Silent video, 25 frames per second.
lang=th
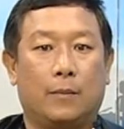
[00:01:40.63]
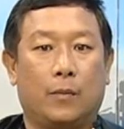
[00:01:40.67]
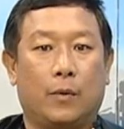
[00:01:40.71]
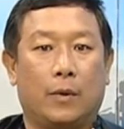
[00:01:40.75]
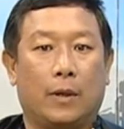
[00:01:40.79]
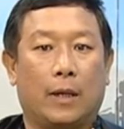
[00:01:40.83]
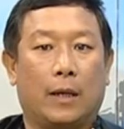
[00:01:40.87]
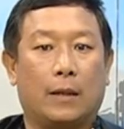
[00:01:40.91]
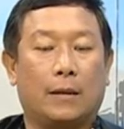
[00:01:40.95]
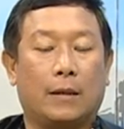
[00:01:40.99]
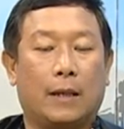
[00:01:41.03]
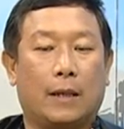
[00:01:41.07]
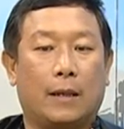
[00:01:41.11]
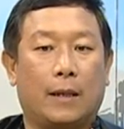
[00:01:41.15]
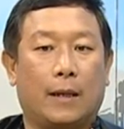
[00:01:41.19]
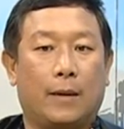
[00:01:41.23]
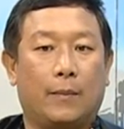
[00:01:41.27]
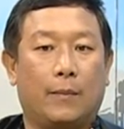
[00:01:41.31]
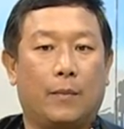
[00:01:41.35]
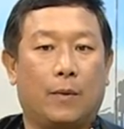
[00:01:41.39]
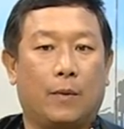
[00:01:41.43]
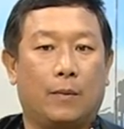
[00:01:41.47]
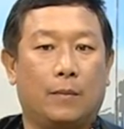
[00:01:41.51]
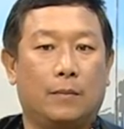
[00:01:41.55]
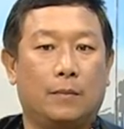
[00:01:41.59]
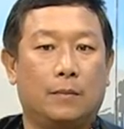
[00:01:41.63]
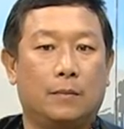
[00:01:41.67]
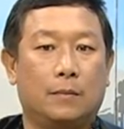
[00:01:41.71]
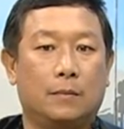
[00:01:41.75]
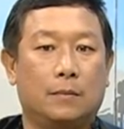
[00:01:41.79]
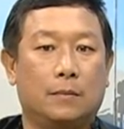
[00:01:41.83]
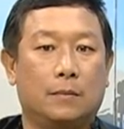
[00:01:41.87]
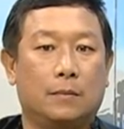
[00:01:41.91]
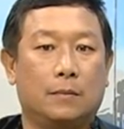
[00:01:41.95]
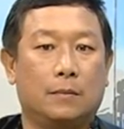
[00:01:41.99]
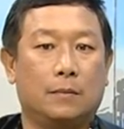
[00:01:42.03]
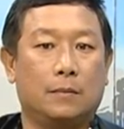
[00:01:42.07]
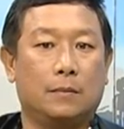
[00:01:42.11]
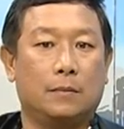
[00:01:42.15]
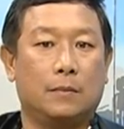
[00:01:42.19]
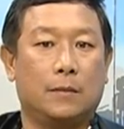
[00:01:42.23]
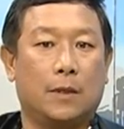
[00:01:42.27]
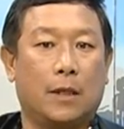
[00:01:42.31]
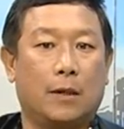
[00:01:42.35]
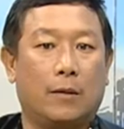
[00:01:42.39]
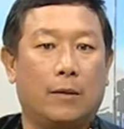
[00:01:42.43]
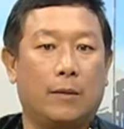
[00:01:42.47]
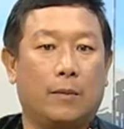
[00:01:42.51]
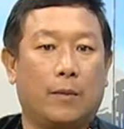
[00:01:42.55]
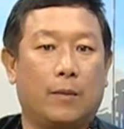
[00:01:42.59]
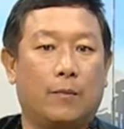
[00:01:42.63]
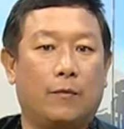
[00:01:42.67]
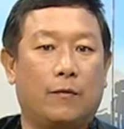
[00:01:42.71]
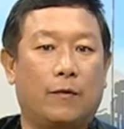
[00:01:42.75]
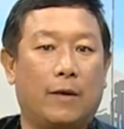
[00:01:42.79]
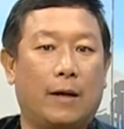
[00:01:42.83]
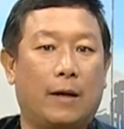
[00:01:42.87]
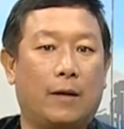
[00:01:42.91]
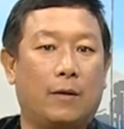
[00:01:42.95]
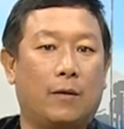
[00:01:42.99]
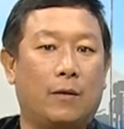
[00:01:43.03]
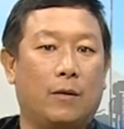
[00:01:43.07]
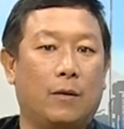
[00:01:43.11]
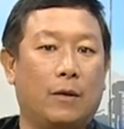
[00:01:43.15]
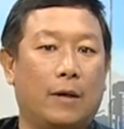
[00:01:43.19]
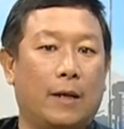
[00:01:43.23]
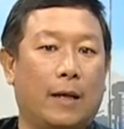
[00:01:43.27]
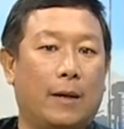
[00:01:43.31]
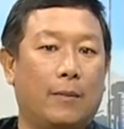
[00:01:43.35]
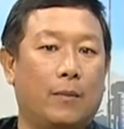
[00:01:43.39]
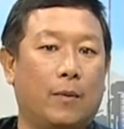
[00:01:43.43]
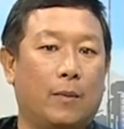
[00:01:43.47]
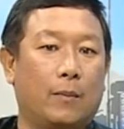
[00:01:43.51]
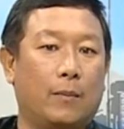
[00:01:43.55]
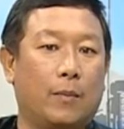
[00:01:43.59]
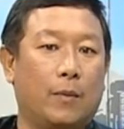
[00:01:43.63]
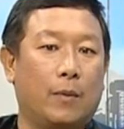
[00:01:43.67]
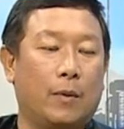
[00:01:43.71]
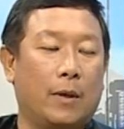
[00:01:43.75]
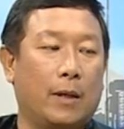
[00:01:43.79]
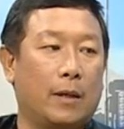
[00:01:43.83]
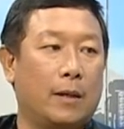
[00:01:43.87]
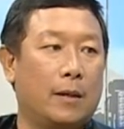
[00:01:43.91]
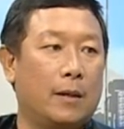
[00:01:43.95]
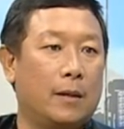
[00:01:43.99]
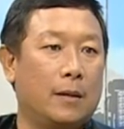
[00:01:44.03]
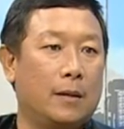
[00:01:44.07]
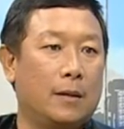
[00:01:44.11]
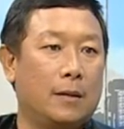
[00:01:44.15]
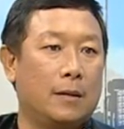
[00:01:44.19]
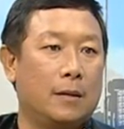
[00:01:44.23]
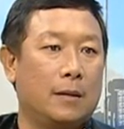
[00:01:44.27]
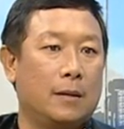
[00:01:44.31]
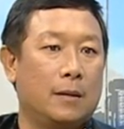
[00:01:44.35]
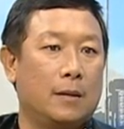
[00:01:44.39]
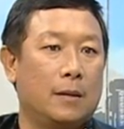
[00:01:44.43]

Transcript: บุญญาตายายผม เท่าที่ผมฟังคุณยายผมพูดเนี่ยคือ